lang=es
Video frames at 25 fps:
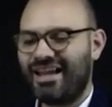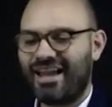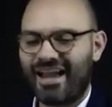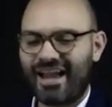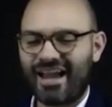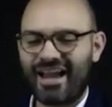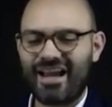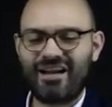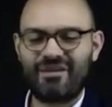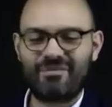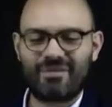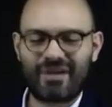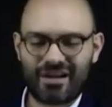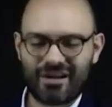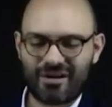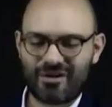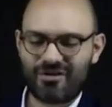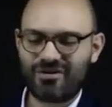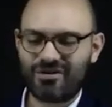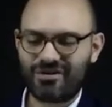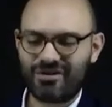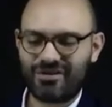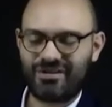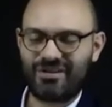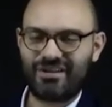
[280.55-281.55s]
el valor
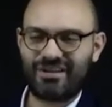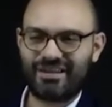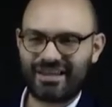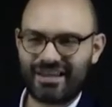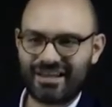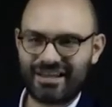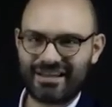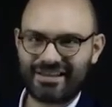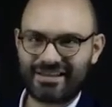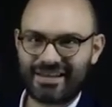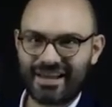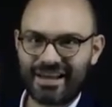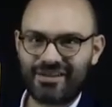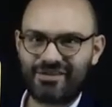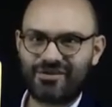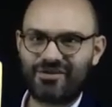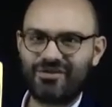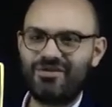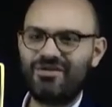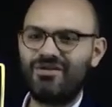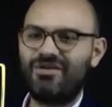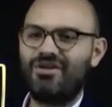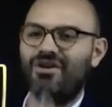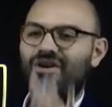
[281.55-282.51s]
del sexo